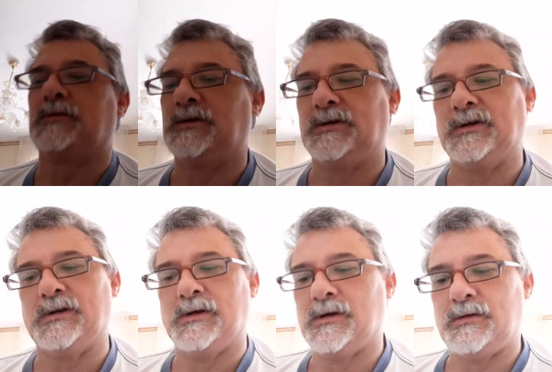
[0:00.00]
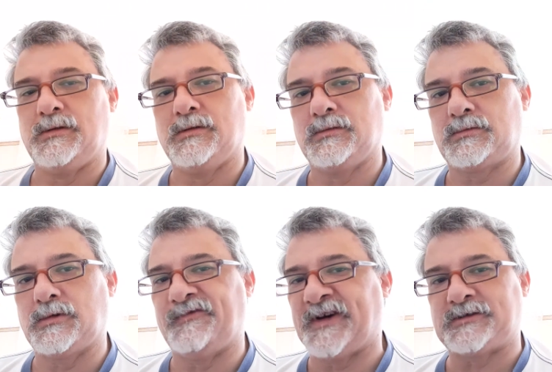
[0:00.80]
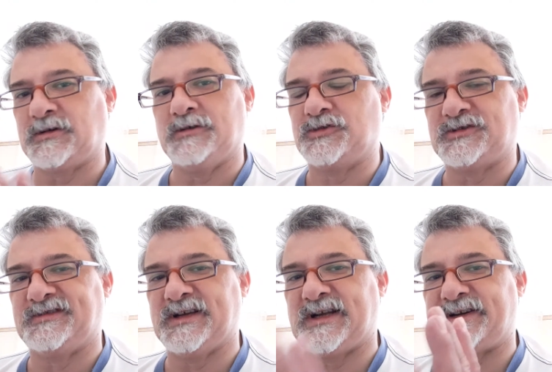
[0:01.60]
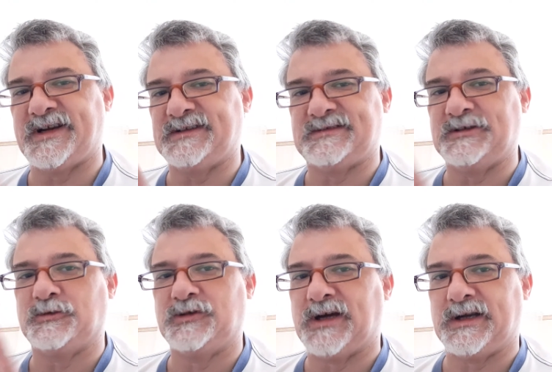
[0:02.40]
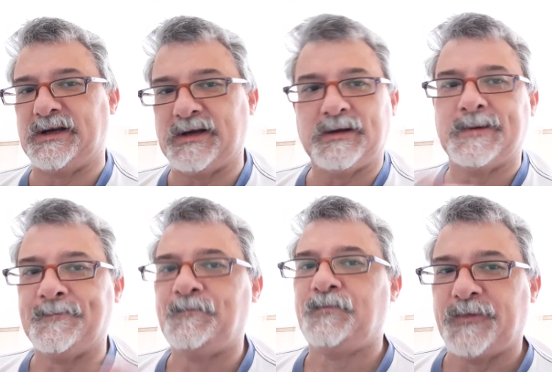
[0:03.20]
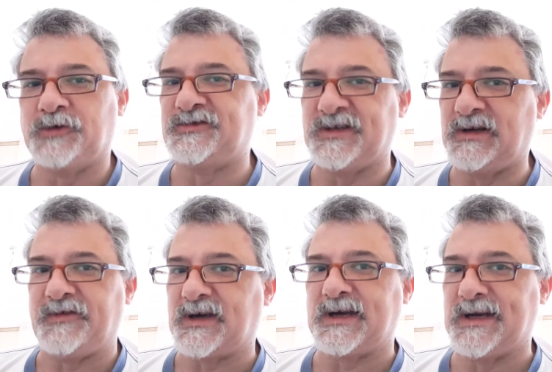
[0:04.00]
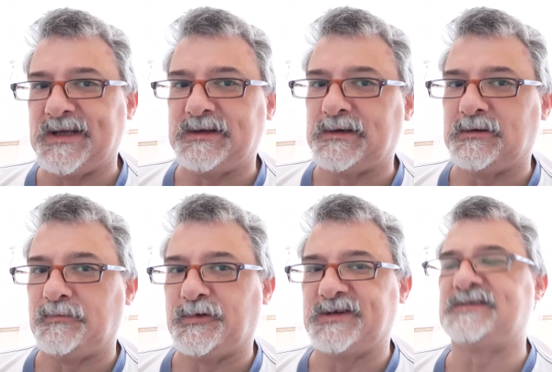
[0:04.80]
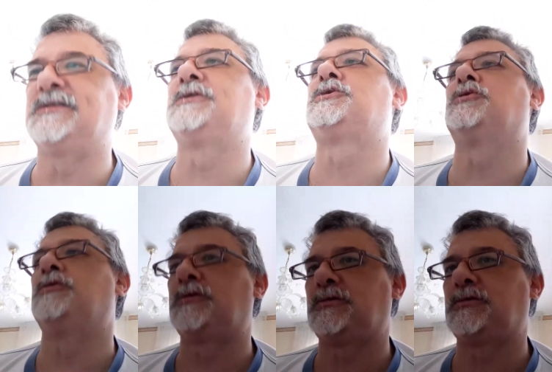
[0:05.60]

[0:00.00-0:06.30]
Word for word: quindi mm, il fatto che non ci siano arresti, e condanne, non significa che l'ente non può essere sciolto